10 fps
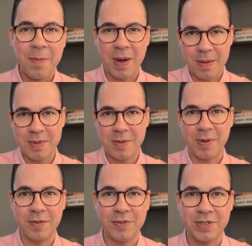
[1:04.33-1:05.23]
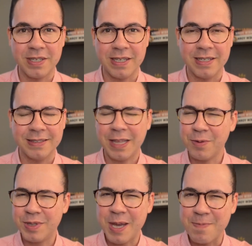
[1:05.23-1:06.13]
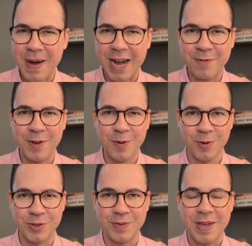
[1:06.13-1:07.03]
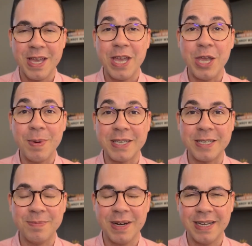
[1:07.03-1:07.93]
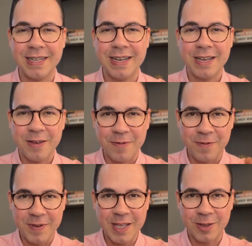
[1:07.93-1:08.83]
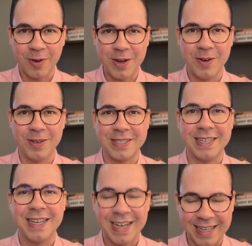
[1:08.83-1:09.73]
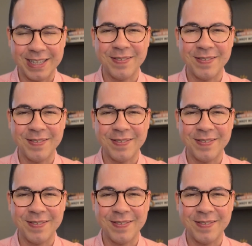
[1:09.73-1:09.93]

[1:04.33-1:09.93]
para mim e para você. Tenha um dia maravilhoso e uma semana vitoriosa. Até